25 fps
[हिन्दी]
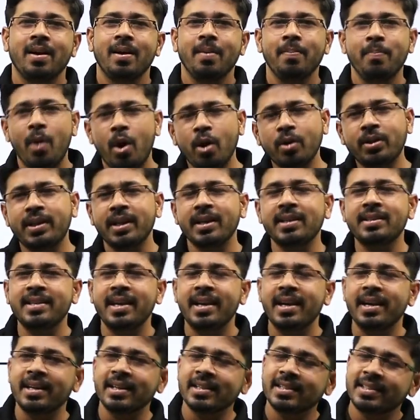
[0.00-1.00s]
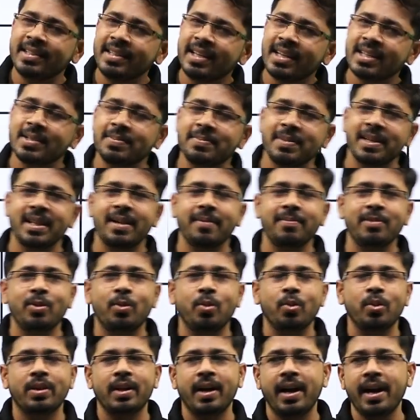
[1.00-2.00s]
मौत तेज देने का सीधा सा मतलब ये
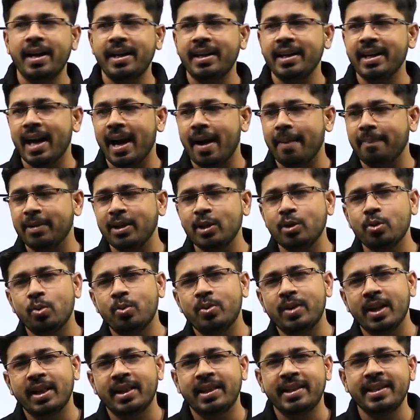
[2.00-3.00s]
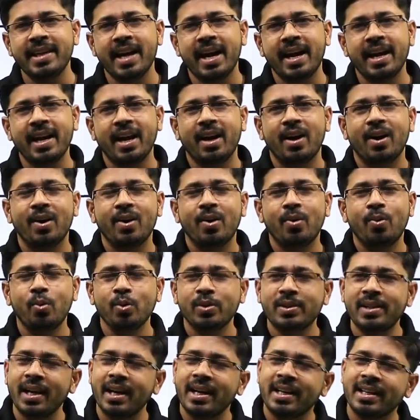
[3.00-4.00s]
होता है कि आपकी जो गलतियां हैं ना
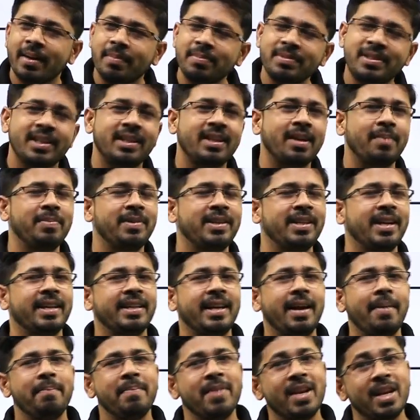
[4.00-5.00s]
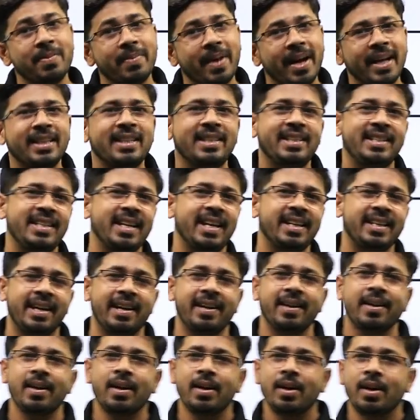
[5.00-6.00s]
उसे कम से कम किया जाए मिनिमाइज किया
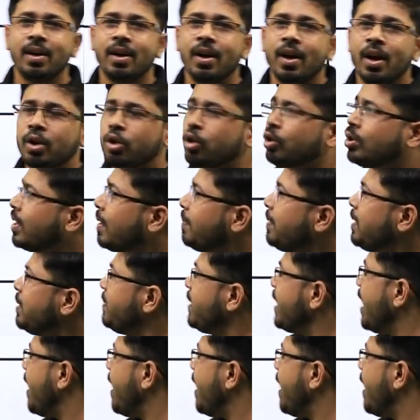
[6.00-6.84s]
जाए तो कभी भी